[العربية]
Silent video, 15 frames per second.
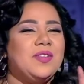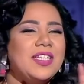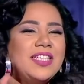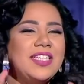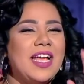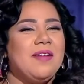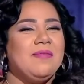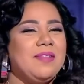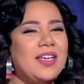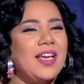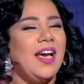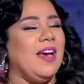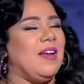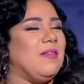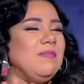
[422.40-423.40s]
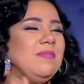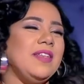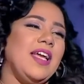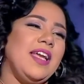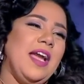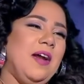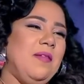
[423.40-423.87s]
والنبي
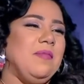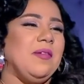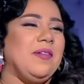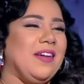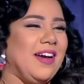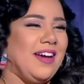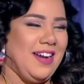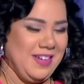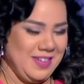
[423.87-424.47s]
ربنا يحميكم يا